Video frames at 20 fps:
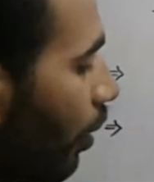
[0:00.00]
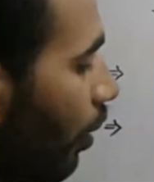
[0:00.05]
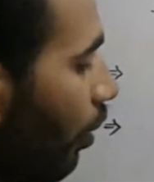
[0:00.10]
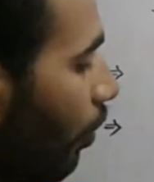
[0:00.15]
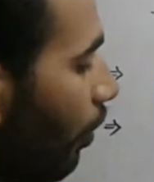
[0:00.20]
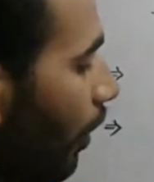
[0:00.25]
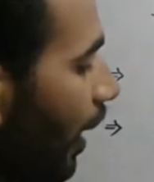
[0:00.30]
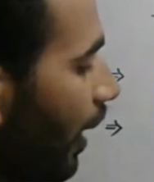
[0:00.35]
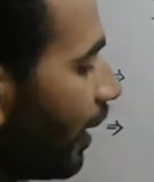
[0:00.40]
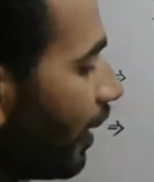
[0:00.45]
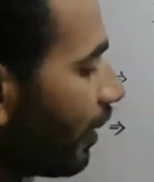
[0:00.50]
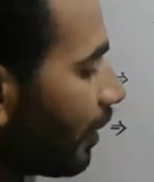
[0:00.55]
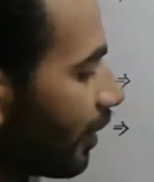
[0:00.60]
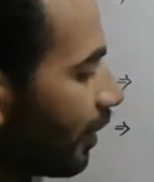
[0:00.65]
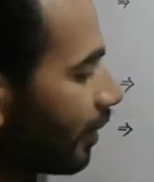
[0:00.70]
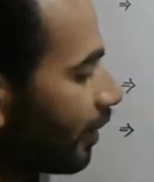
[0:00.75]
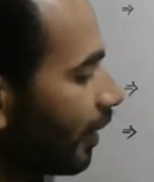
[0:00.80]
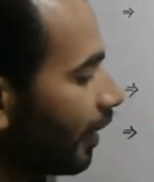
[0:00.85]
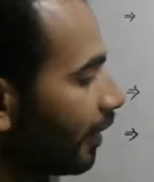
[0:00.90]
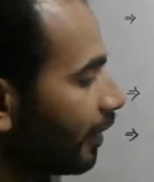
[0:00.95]
और माइनस
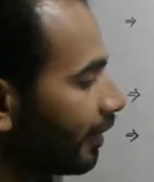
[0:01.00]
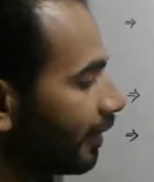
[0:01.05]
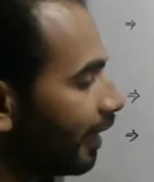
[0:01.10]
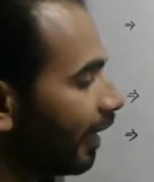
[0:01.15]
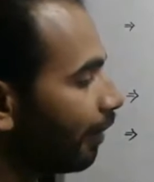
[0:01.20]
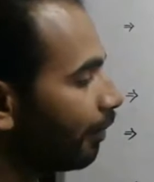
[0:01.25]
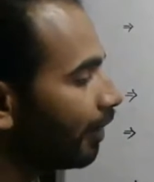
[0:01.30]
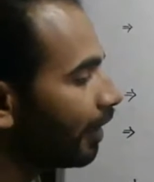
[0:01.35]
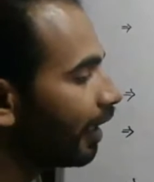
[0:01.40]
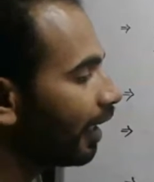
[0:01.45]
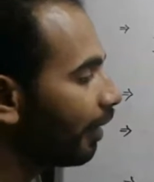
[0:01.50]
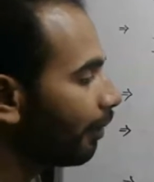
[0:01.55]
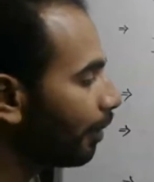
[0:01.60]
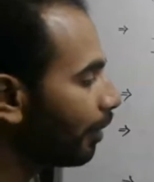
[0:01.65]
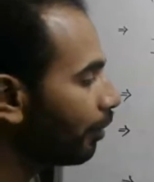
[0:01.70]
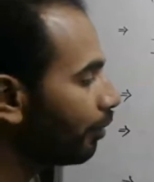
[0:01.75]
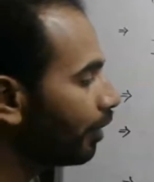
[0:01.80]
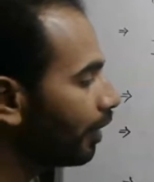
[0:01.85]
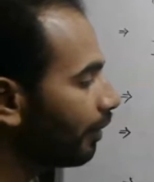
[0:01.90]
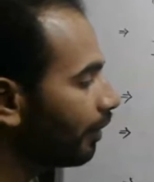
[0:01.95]
का साइन सेम यहाँ पे
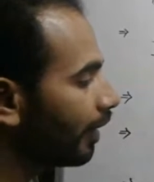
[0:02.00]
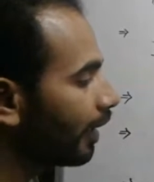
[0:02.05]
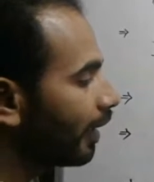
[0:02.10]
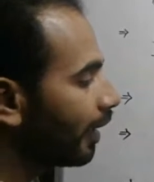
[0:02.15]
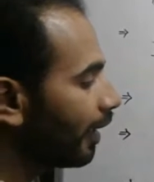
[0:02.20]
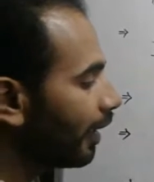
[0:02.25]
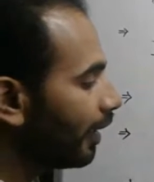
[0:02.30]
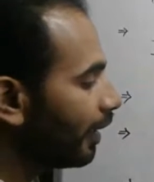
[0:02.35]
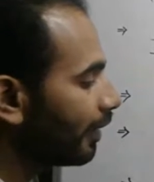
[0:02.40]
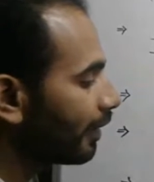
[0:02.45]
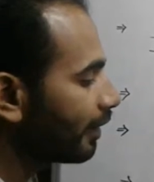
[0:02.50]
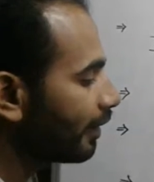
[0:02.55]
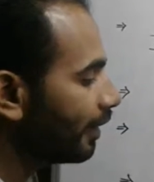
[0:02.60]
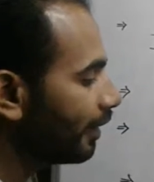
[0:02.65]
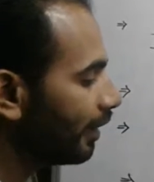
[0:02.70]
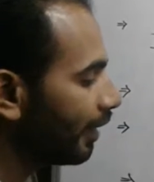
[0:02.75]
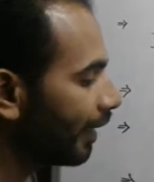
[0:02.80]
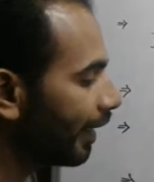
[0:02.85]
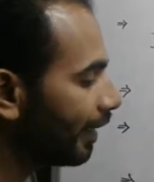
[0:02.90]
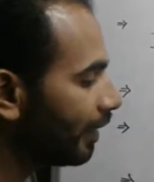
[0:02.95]
होने वाला है इससे
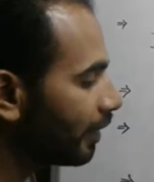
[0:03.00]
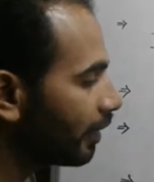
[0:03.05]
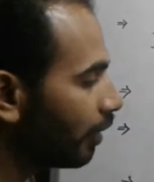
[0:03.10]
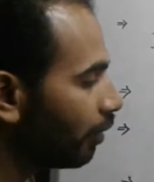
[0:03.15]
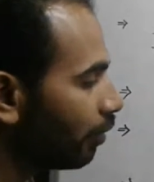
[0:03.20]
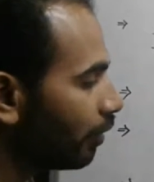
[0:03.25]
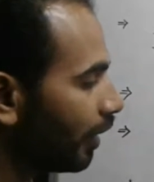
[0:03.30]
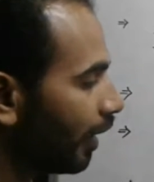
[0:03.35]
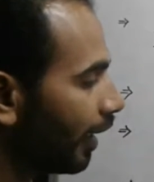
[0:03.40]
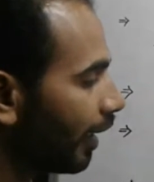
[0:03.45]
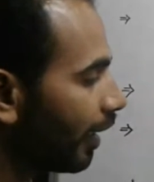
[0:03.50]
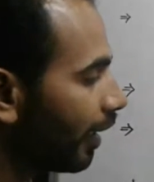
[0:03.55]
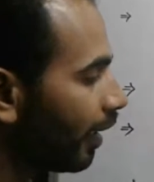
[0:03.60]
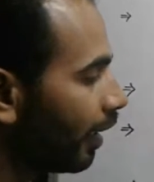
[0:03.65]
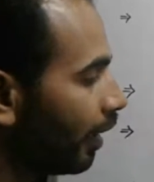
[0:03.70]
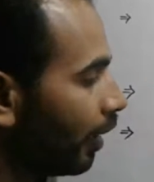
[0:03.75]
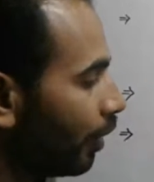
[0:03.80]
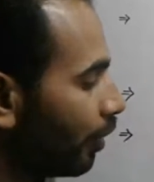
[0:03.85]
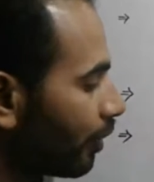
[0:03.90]
जी कैंसिल हो जाएगा